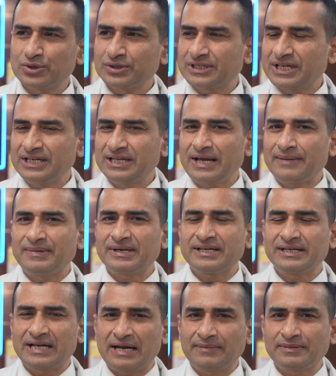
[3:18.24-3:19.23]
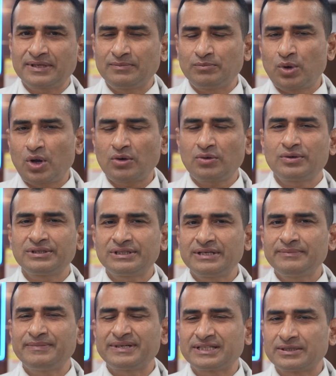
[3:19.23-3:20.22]
ওষুধ খেলে আমাকে নার্ভকে ব্লক করে
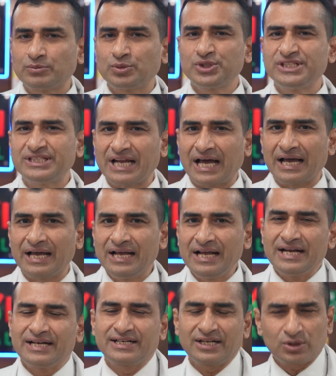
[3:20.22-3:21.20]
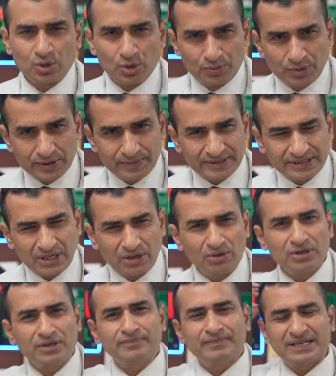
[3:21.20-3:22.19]
দেয় ব্যথা বুঝি না সেটা কোমর ব্যথা
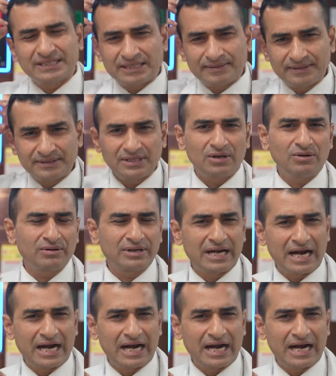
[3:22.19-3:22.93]
হোক মাথা ব্যথা হোক